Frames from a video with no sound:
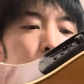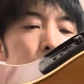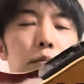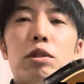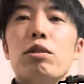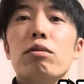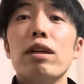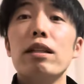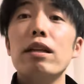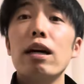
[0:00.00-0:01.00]
むしろ
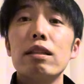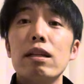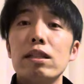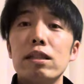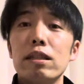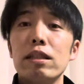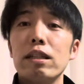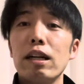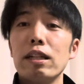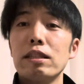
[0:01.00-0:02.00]
なんで新しい
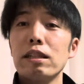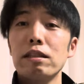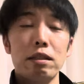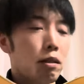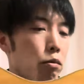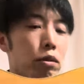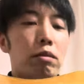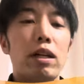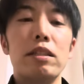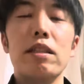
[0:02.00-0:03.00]
ギター買っちゃったんだろうという
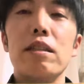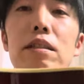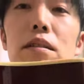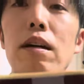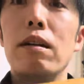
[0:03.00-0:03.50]
感じなんですが